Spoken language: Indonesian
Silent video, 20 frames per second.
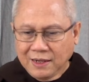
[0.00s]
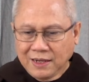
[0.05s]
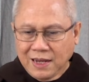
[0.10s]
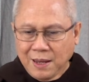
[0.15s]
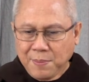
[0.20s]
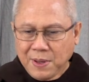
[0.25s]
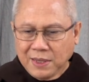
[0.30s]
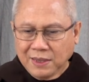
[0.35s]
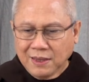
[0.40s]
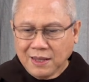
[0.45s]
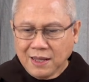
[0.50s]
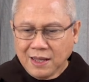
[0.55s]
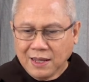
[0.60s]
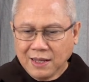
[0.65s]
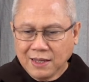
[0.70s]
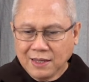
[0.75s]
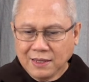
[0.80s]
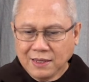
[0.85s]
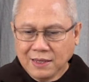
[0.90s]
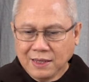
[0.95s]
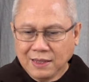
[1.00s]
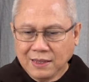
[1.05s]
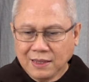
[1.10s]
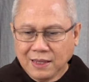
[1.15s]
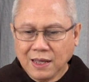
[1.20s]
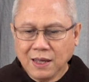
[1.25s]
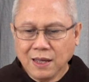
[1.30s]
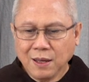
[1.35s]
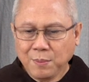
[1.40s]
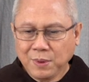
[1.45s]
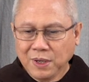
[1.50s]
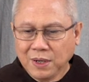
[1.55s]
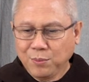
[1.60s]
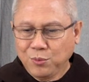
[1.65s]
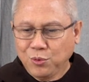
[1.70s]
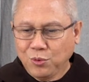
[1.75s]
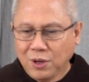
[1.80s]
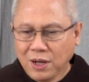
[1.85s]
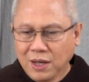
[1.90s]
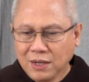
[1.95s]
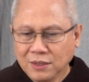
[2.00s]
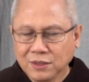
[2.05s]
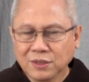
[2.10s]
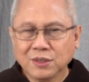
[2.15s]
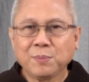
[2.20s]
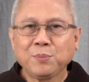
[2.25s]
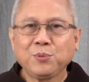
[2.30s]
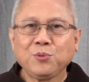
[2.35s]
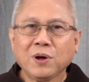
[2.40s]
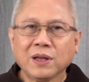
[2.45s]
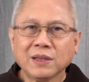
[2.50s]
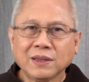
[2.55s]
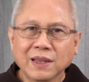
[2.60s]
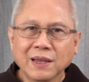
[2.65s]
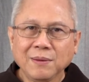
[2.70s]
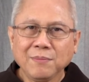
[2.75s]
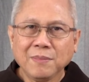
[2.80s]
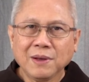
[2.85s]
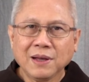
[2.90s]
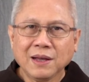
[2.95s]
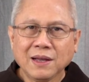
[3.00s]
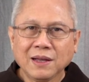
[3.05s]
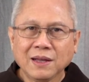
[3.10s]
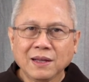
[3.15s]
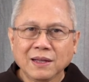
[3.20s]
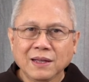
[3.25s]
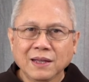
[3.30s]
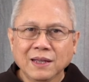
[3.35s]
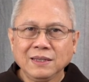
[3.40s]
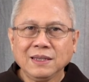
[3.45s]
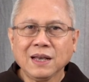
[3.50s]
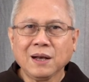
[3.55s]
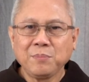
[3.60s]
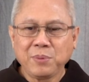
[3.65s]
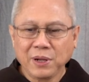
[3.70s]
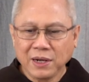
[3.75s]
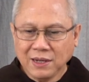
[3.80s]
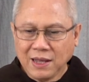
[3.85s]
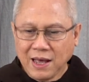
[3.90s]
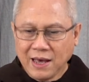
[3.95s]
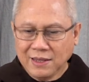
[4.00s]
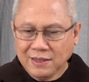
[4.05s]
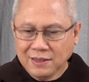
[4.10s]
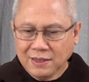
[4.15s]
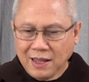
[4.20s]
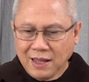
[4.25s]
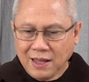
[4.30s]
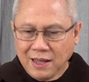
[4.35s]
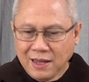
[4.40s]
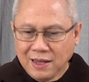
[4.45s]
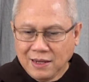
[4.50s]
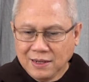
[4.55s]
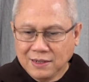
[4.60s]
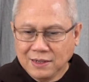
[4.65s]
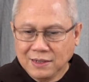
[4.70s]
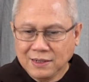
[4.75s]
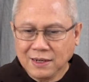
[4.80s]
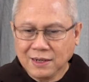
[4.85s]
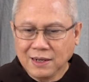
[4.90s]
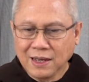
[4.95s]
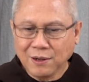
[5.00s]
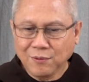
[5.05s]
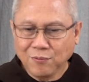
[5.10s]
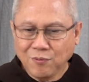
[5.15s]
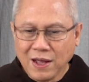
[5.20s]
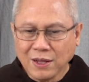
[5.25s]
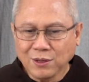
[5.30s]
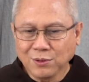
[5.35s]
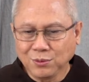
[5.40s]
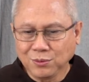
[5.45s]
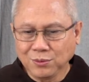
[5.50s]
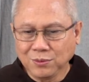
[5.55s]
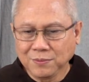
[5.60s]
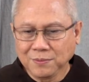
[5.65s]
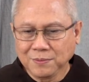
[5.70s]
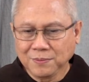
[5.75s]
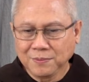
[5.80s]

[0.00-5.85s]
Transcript: dapatlah kita menemukan sebuah tema yang berkaitan dengan waktu,